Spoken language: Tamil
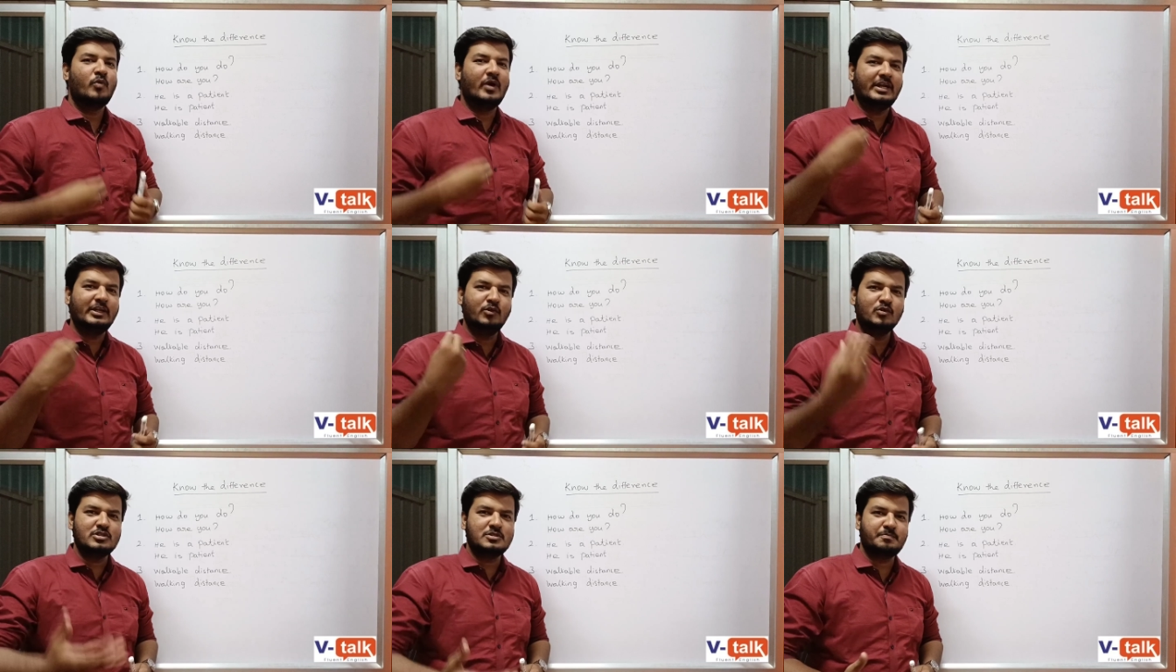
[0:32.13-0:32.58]

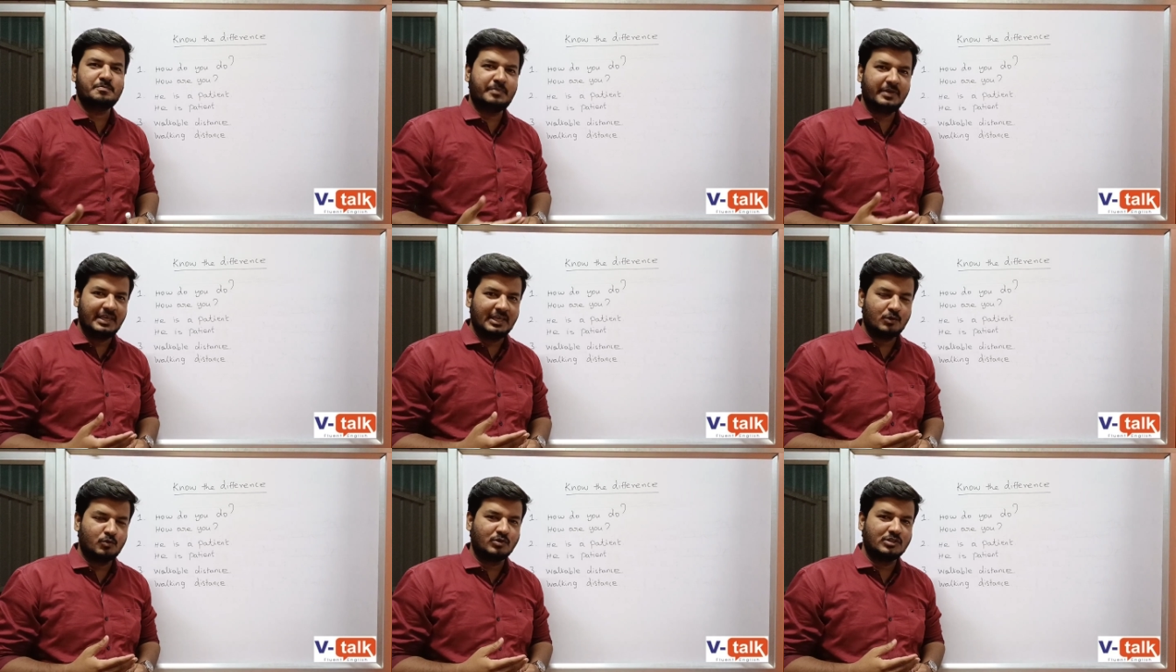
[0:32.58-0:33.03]
வென் யூ
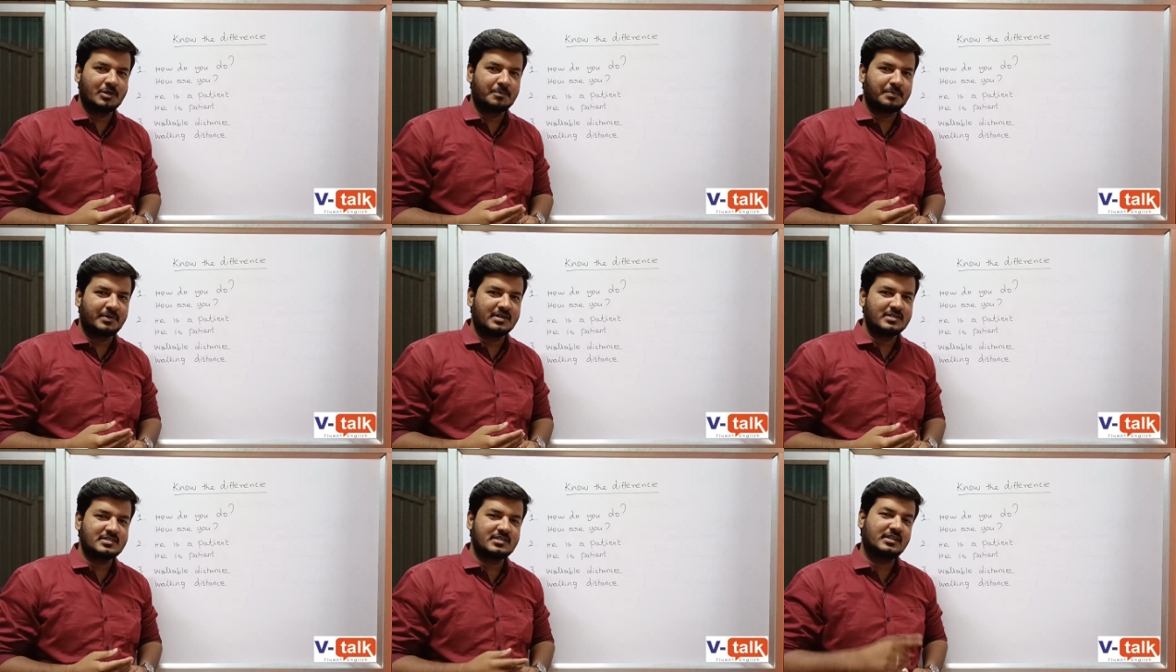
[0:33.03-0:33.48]
ஸ்பீக் வித் அ
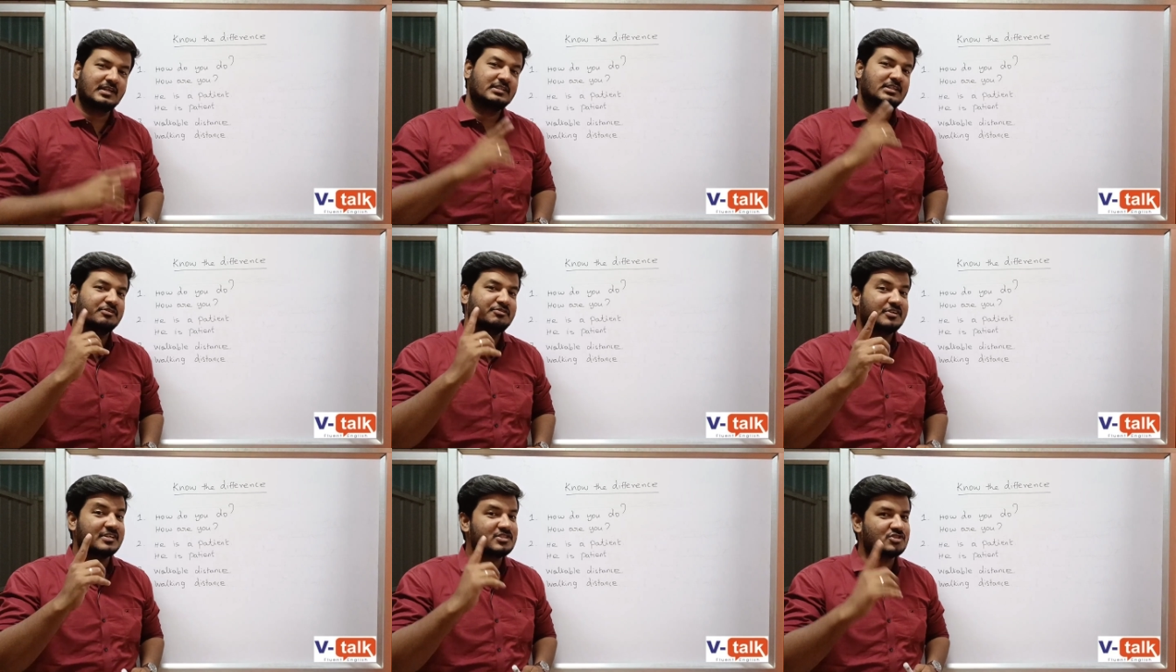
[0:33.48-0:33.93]
பர்சன்
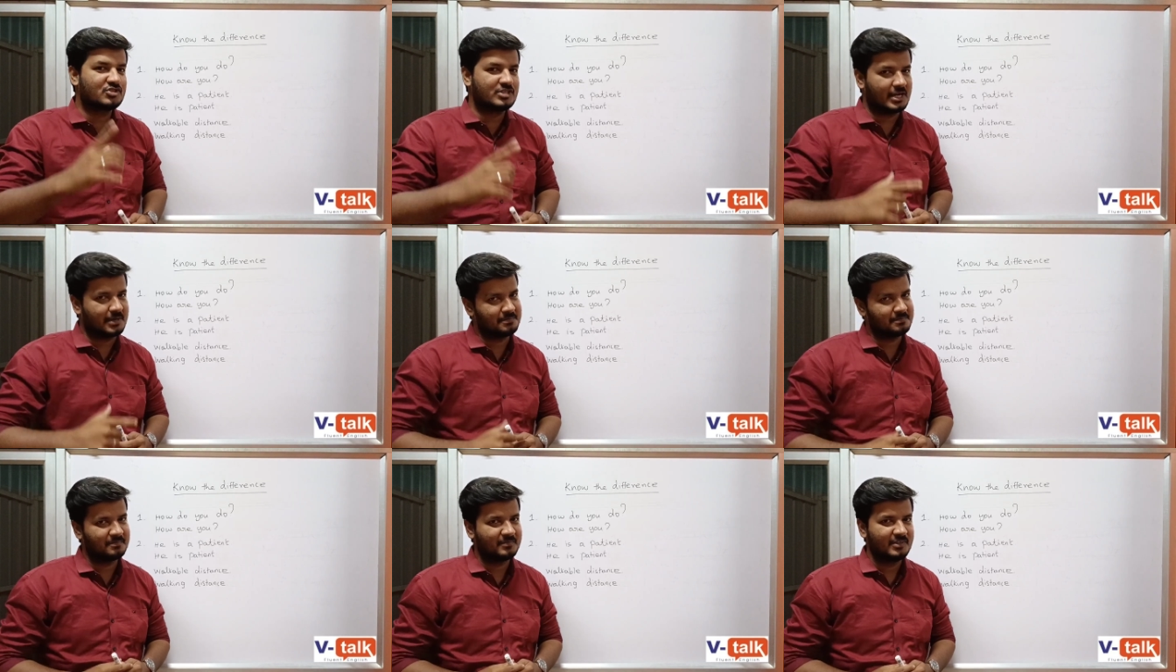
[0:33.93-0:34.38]
அட் த ஃபஸ்ட்
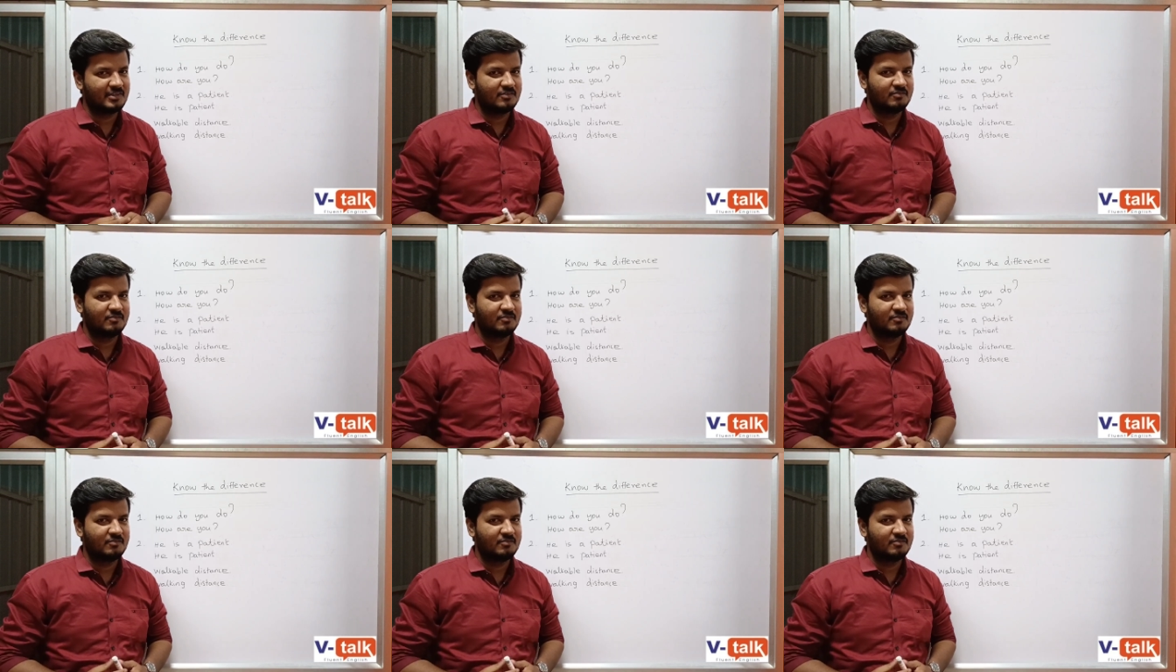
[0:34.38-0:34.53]
டைம்